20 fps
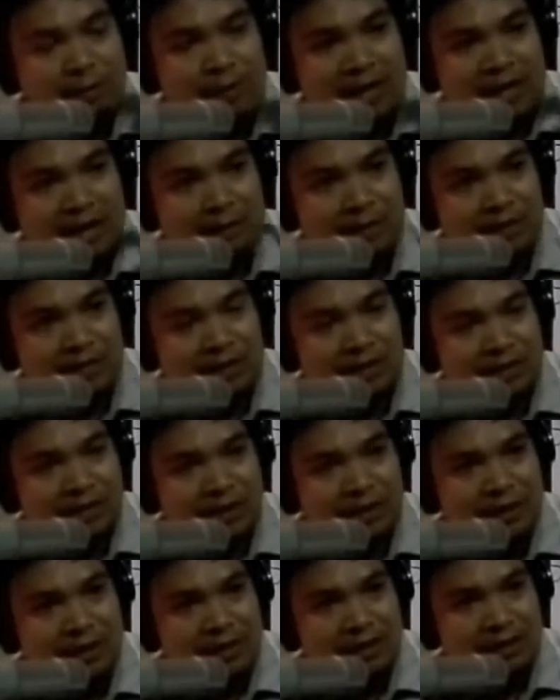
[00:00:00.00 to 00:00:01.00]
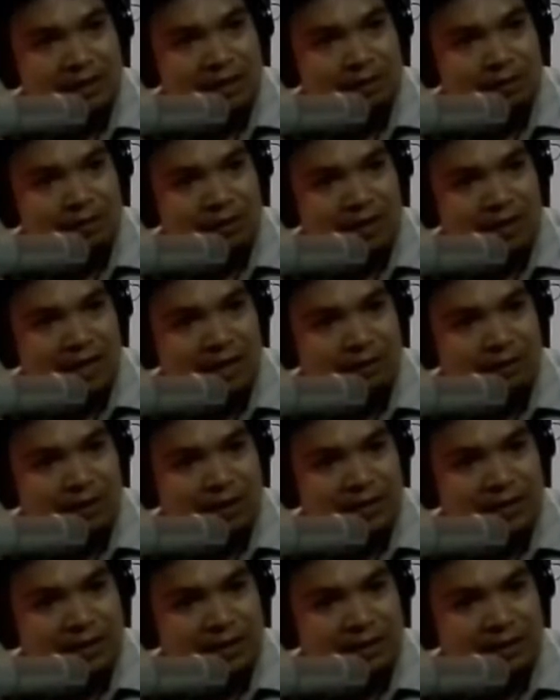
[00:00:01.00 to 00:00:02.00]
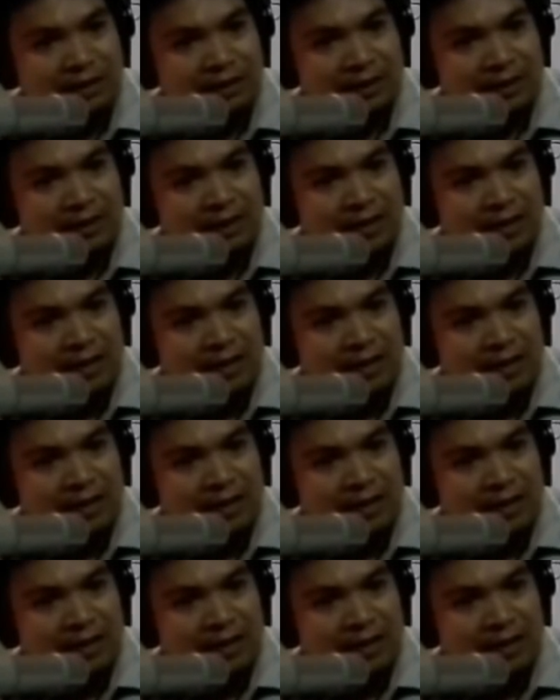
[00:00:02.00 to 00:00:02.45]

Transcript: Magparami siya ng sarili niya or gagawa siya ng,